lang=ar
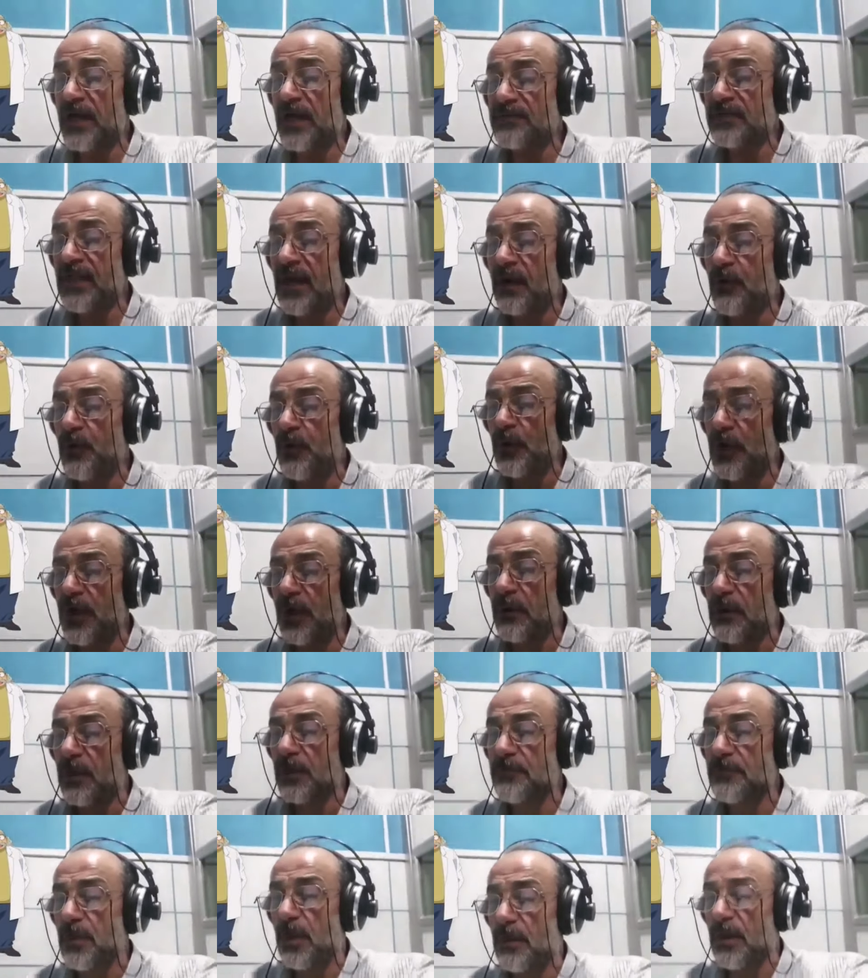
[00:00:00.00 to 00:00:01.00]
سرعة
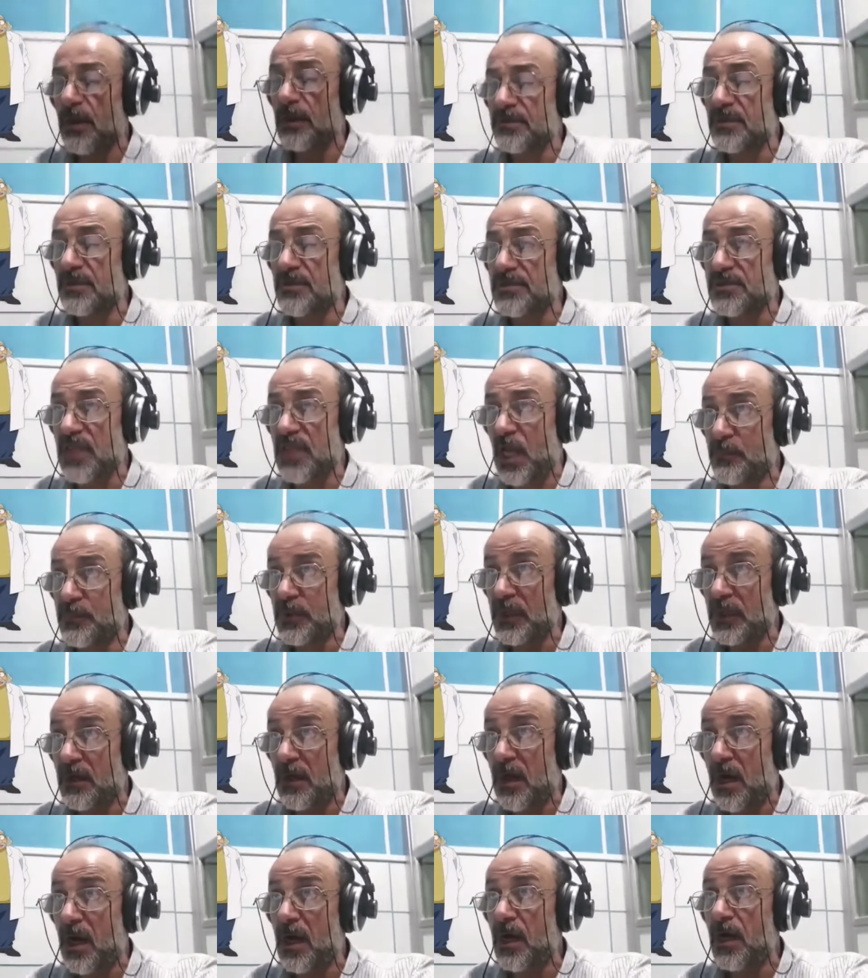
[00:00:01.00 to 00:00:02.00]
كل القطارات
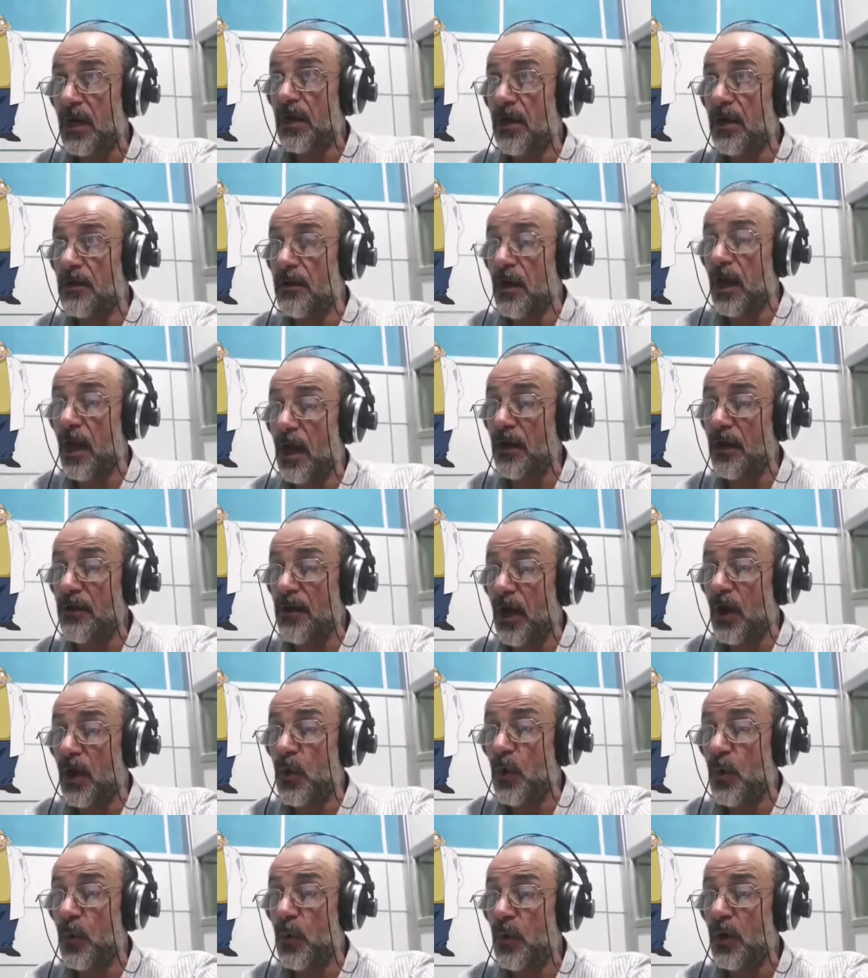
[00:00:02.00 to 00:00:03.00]
السابقة
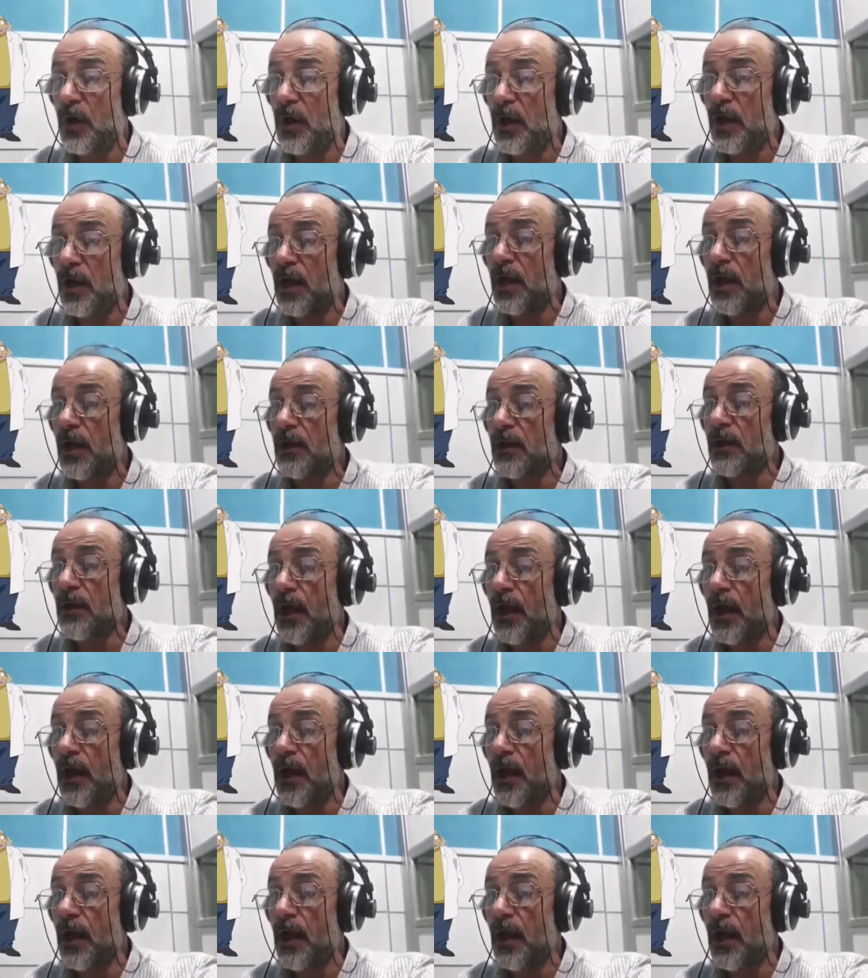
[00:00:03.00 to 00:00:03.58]
إلا أنه